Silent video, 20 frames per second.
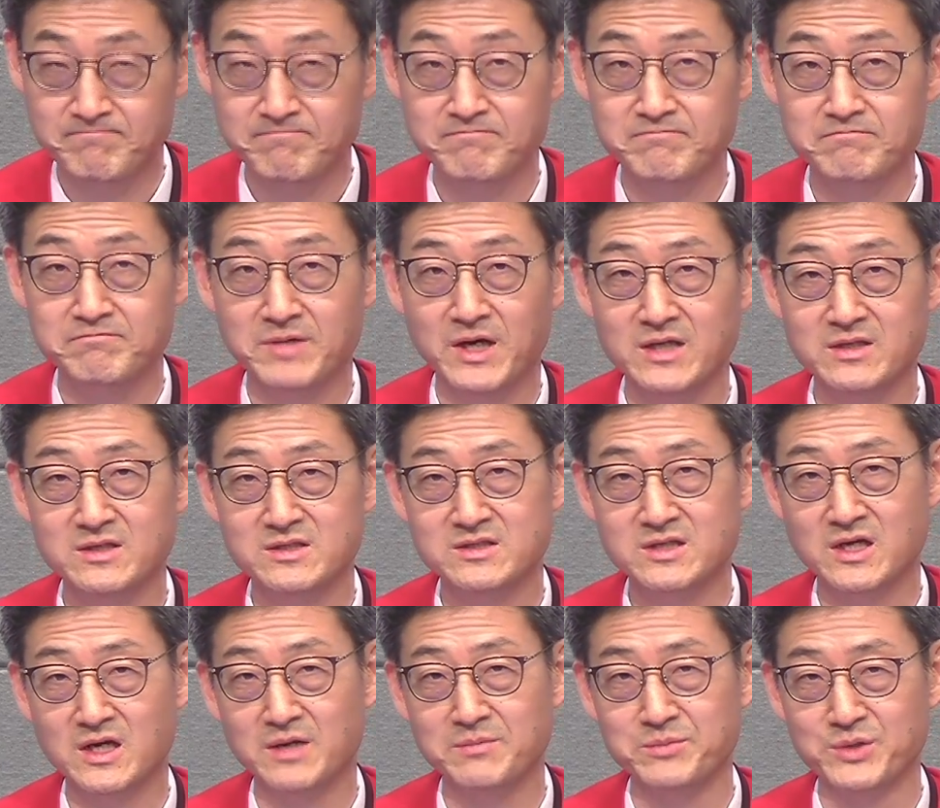많은
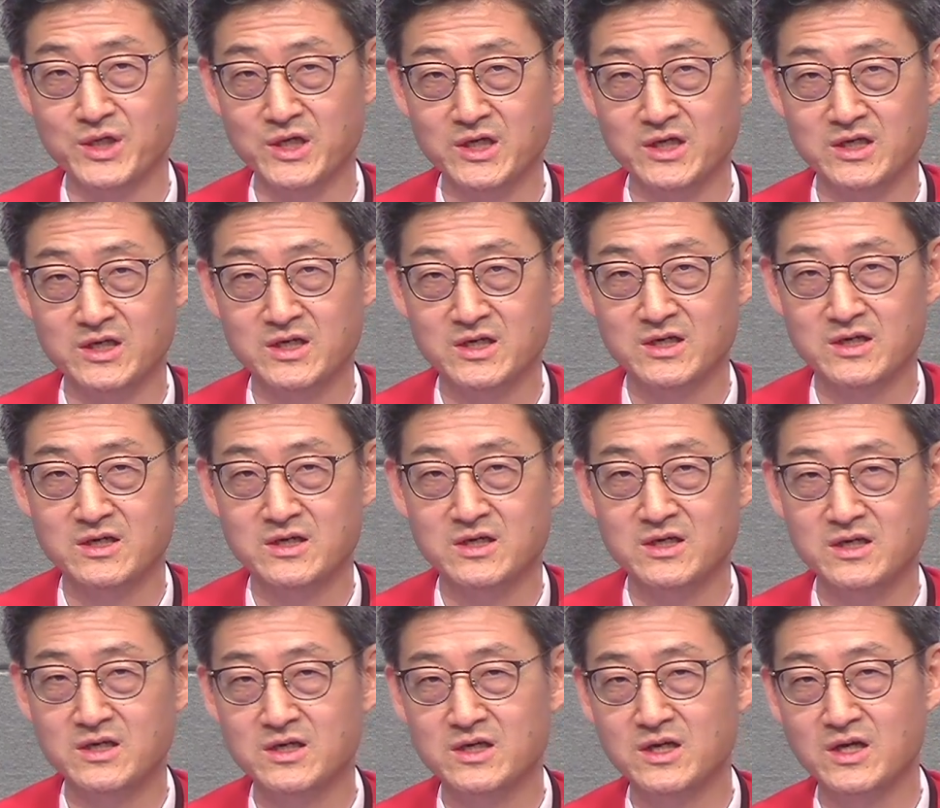사람들이
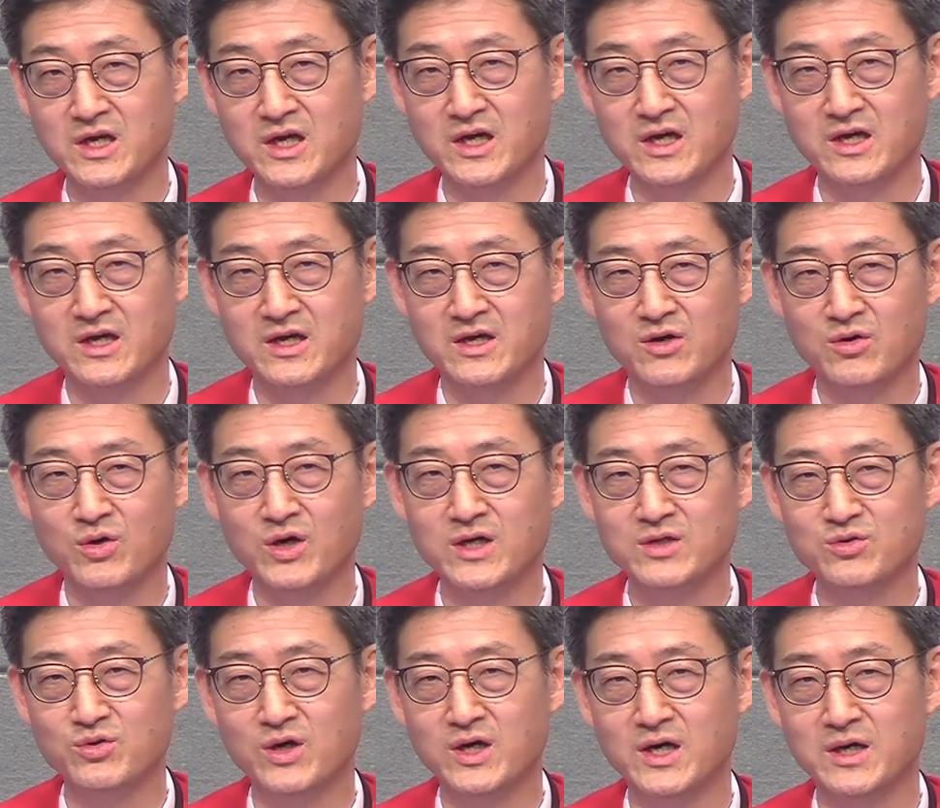이 길에
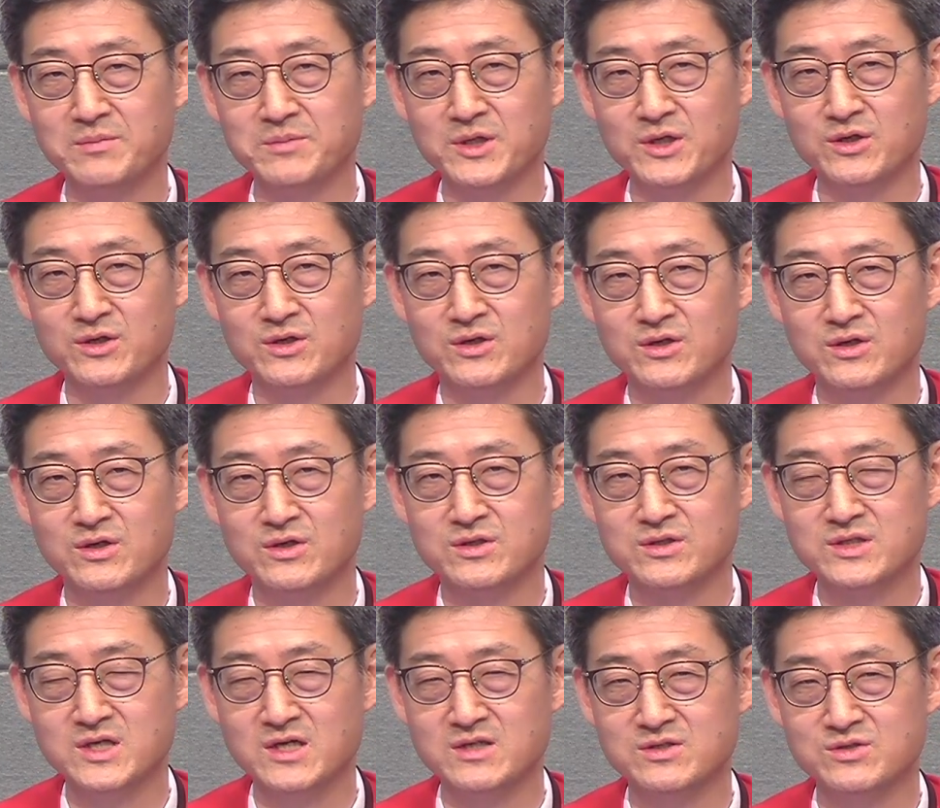환호하며
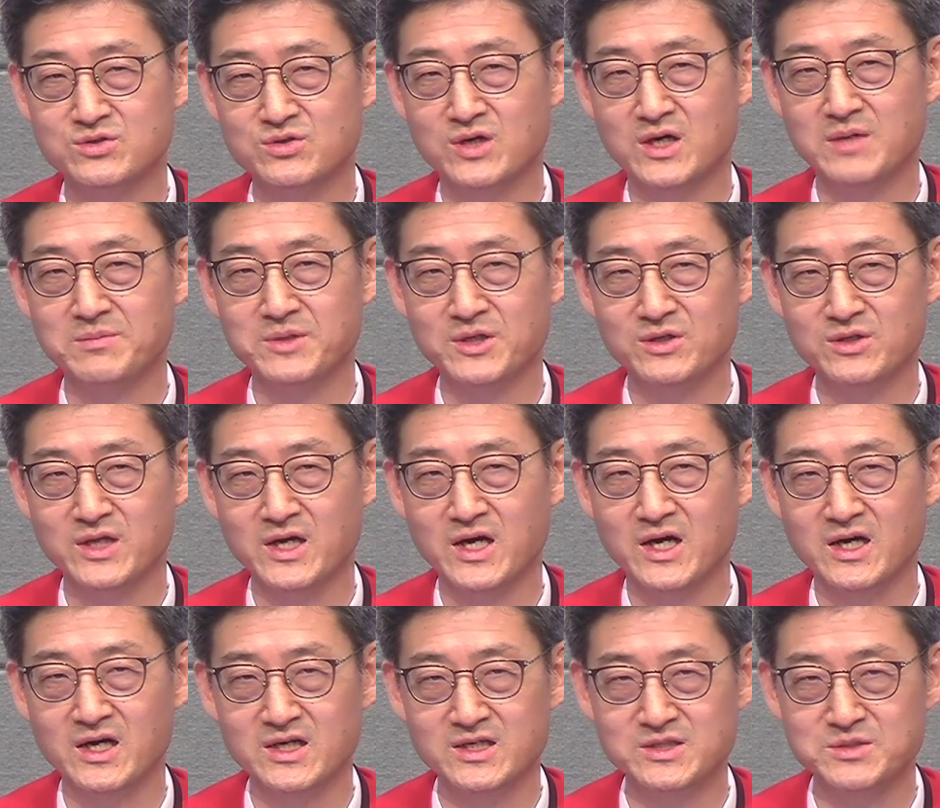찬송하며
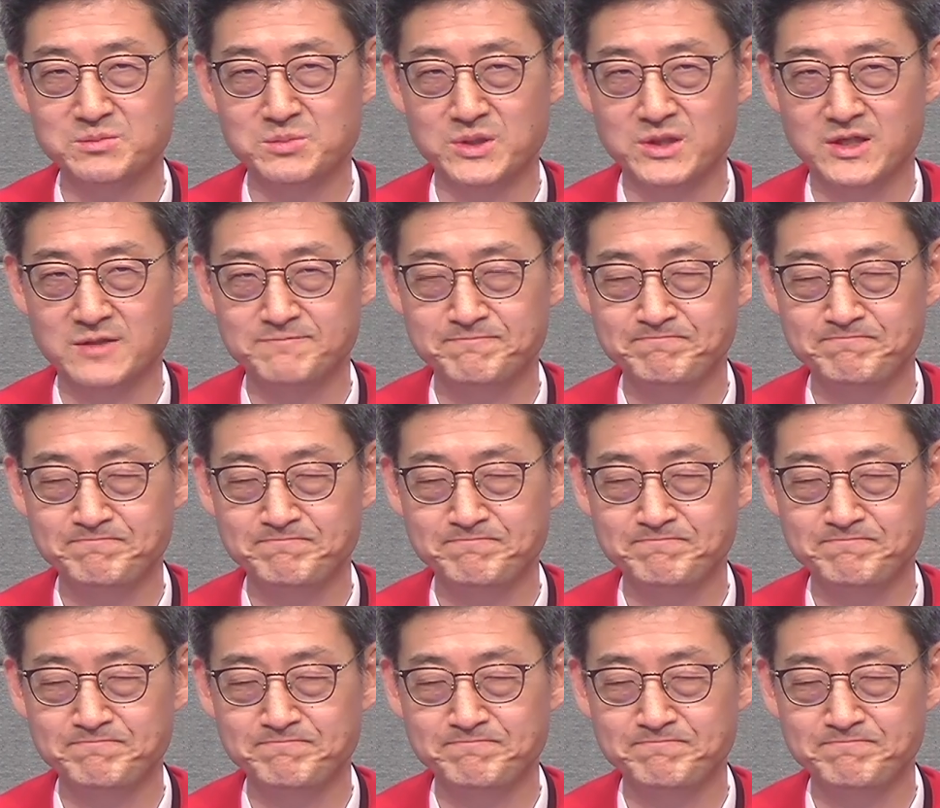나아갔습니다.